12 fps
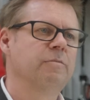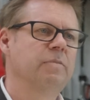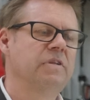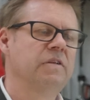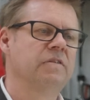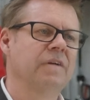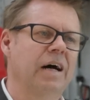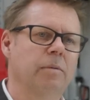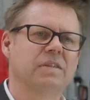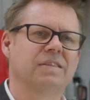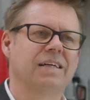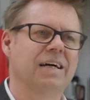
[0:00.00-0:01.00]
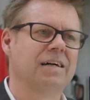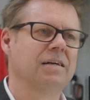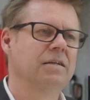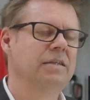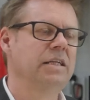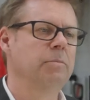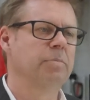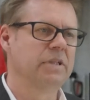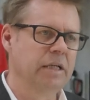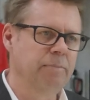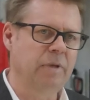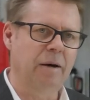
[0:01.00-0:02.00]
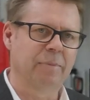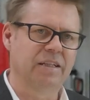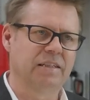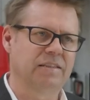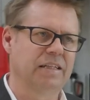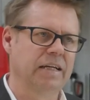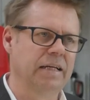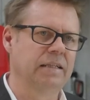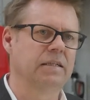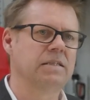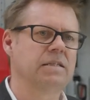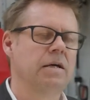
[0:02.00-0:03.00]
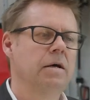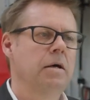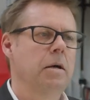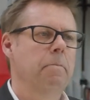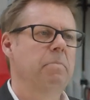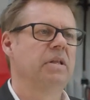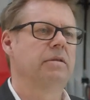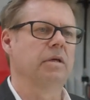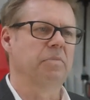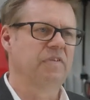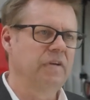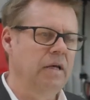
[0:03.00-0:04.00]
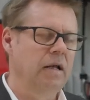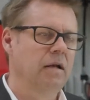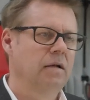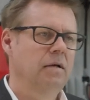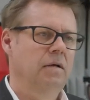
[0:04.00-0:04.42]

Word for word: diesen Arbeitsgang die Inbetriebnahme des Gerätes mit dem Ziel,